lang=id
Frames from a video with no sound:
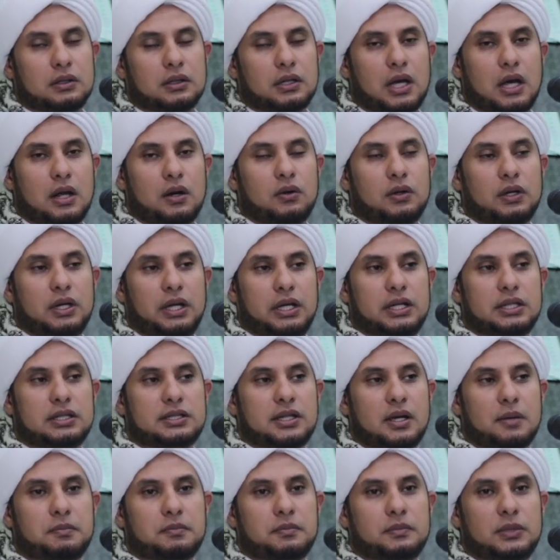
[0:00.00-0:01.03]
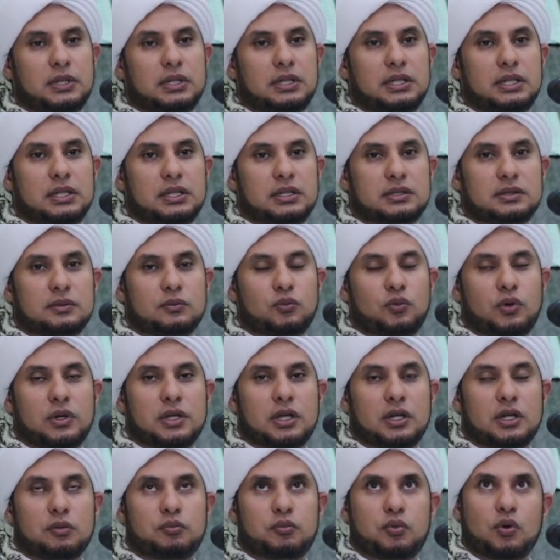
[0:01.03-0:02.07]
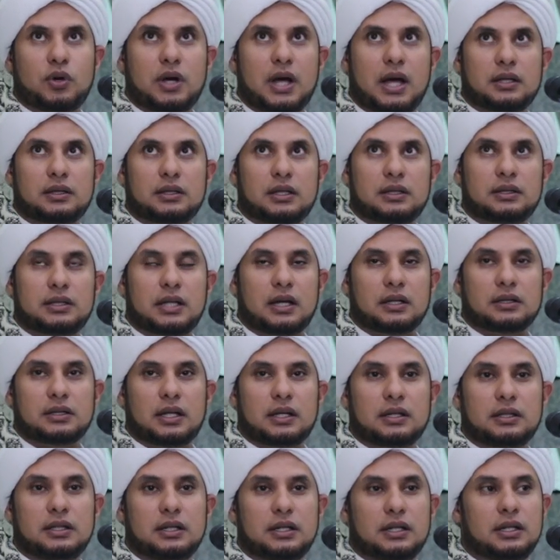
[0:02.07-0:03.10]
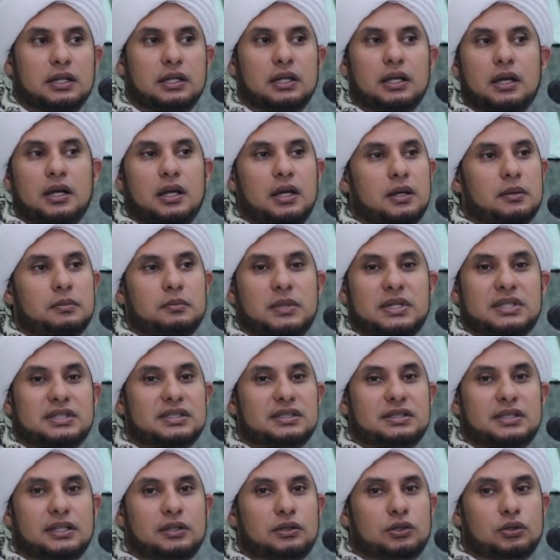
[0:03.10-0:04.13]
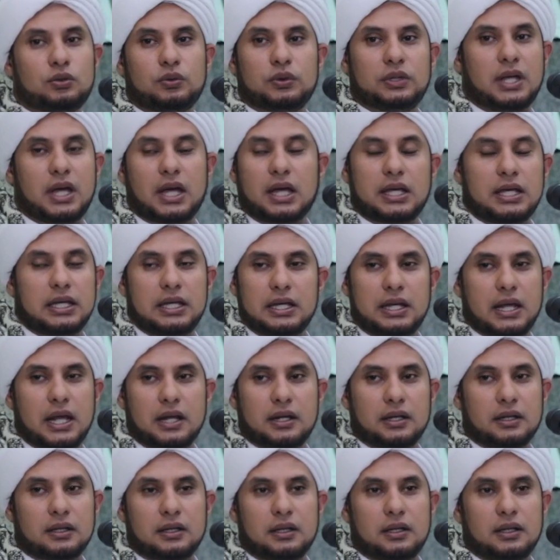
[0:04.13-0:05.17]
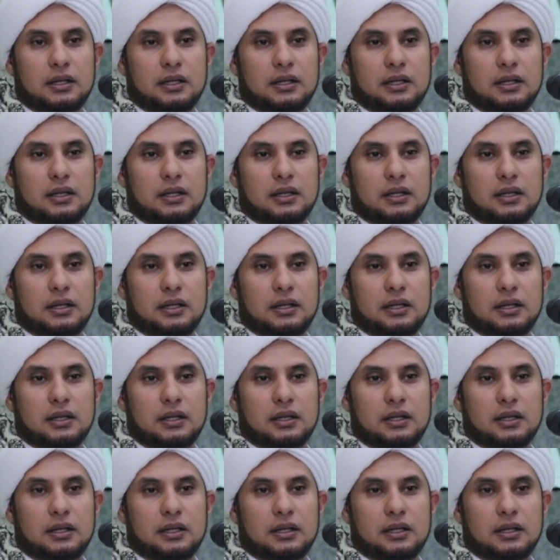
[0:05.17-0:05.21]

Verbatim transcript: kalau hijab ini semuanya dibuka tentang takdir ini mazdatu yakinan